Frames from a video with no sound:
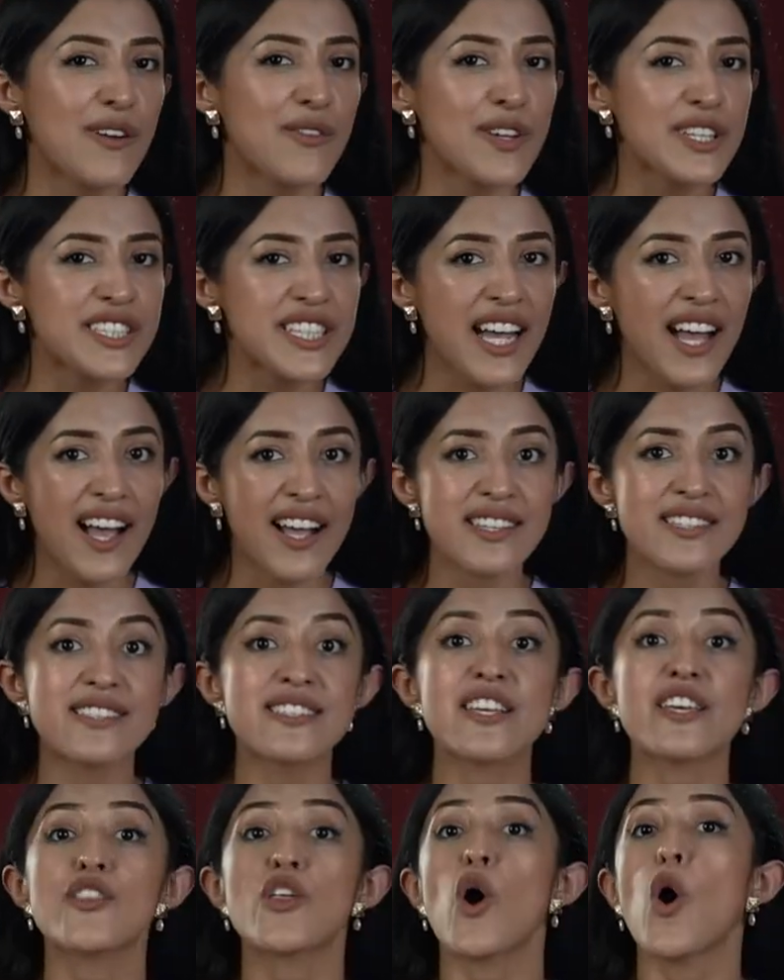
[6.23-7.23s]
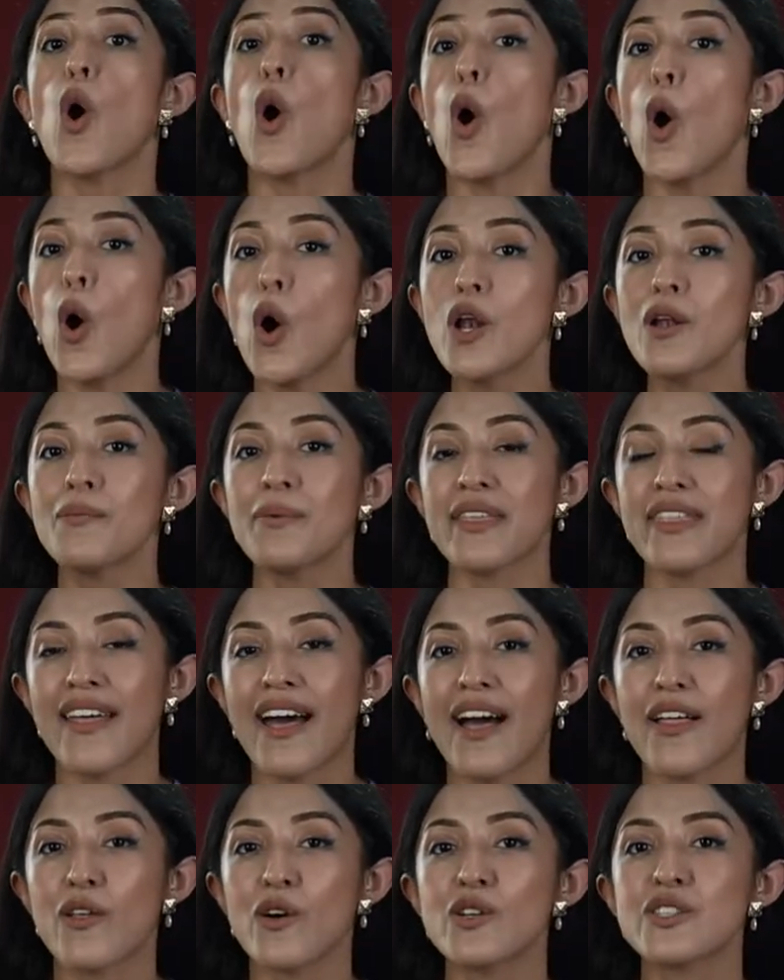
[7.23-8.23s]
la fecha han sido
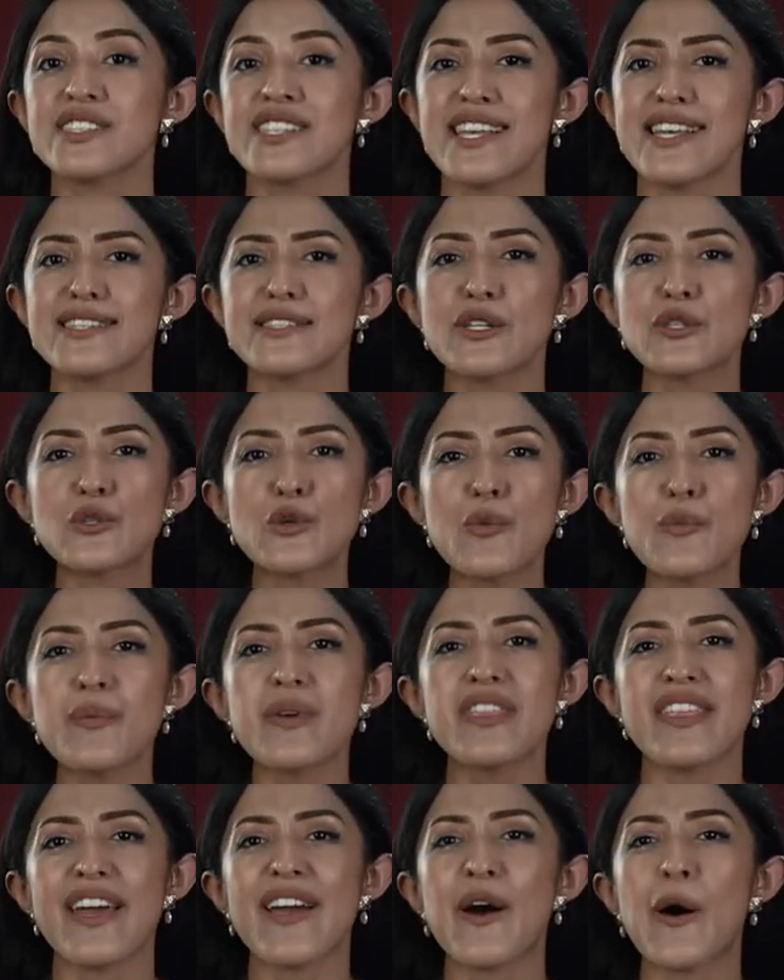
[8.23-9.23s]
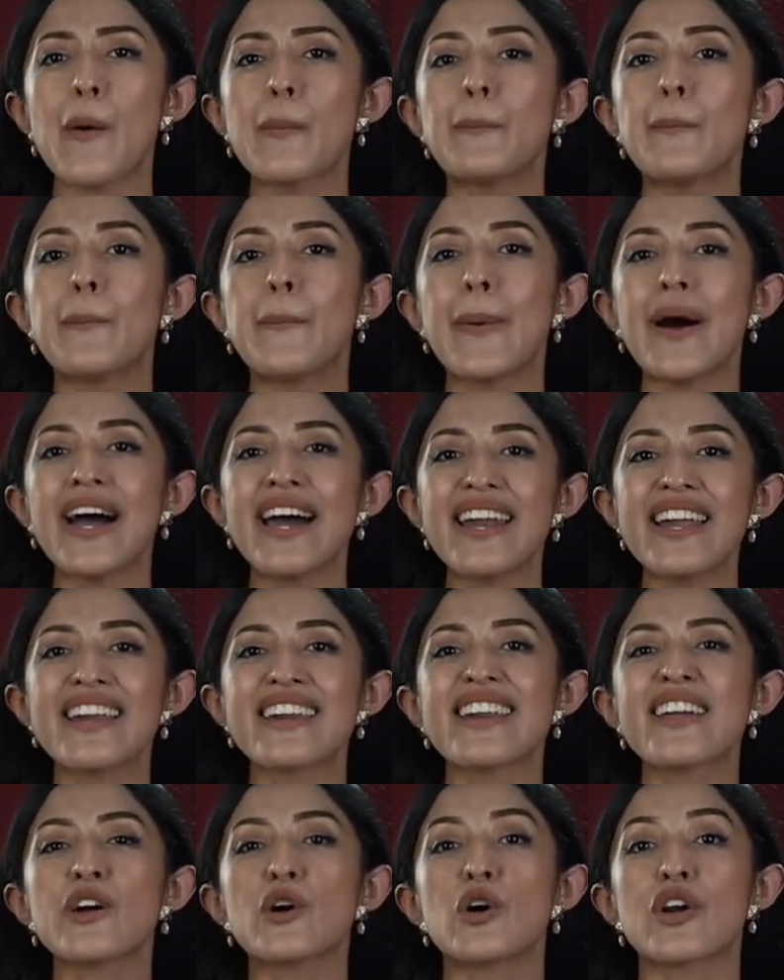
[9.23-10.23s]
olvidados y este es un video
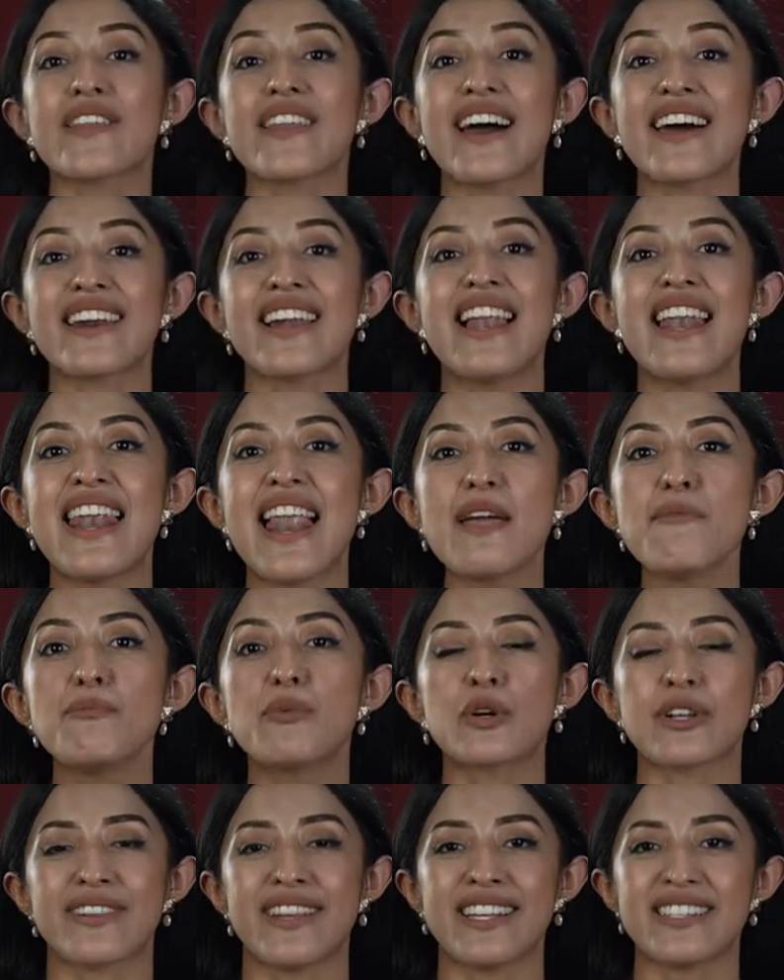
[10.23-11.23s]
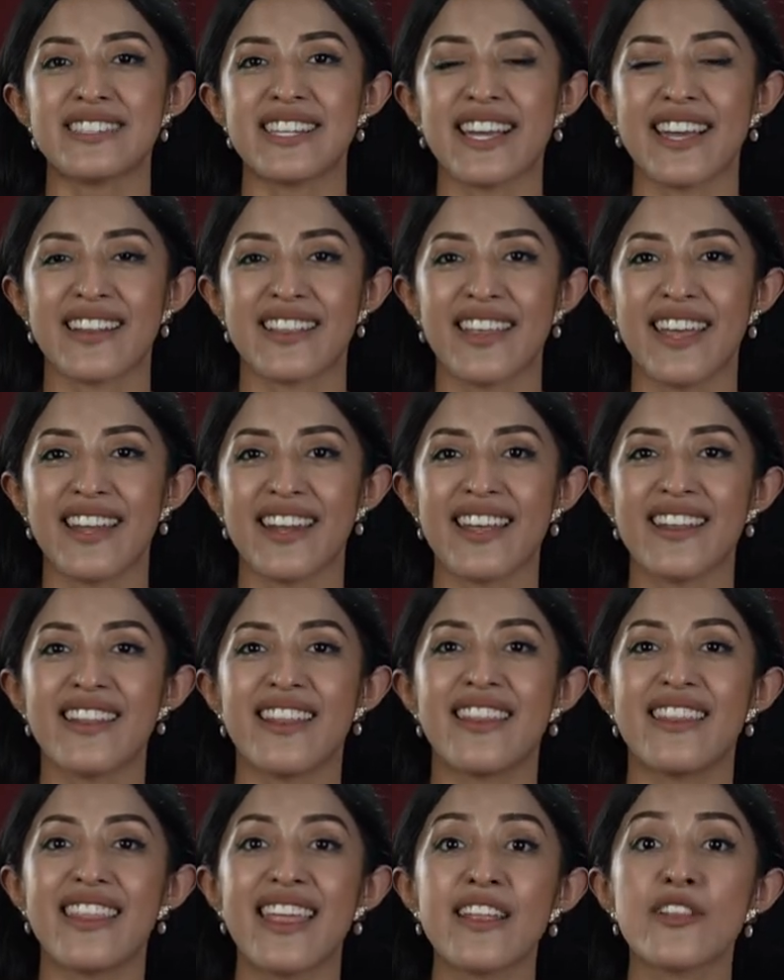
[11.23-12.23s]
para recordar la importancia que
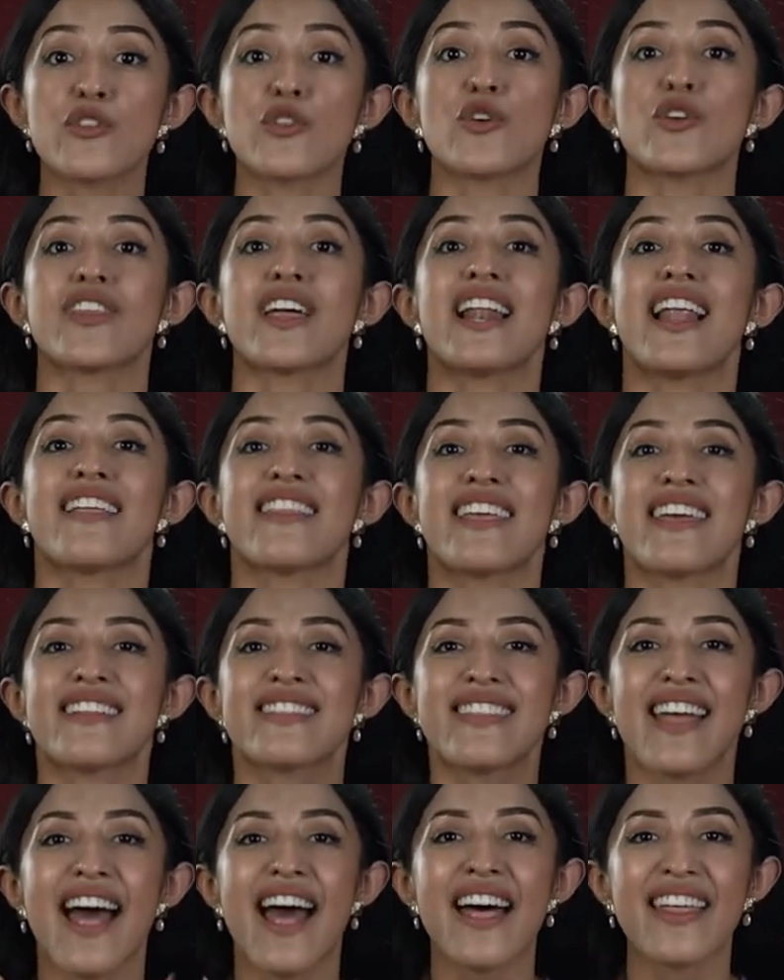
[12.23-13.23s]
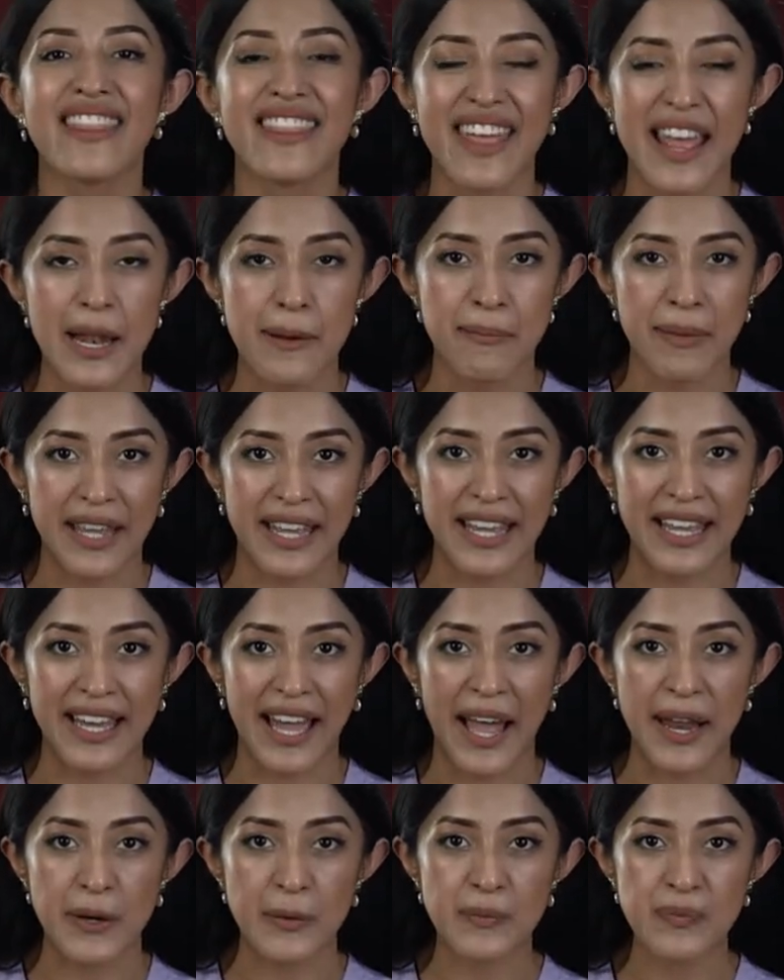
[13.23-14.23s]
tienen dentro de la dieta del
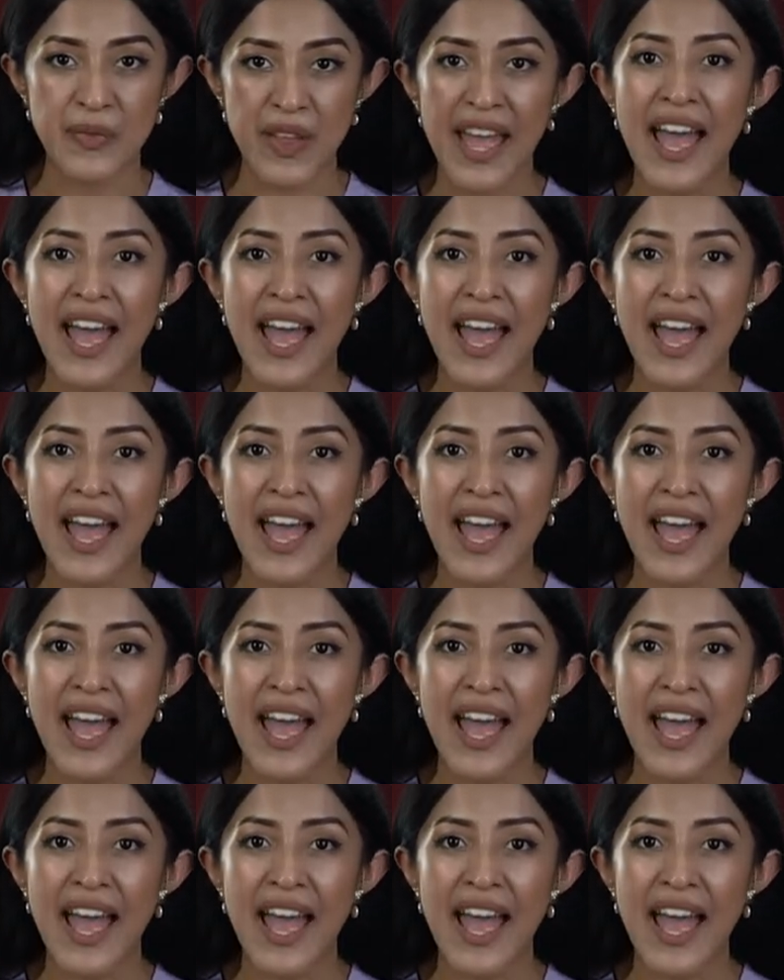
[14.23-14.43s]
mexicano.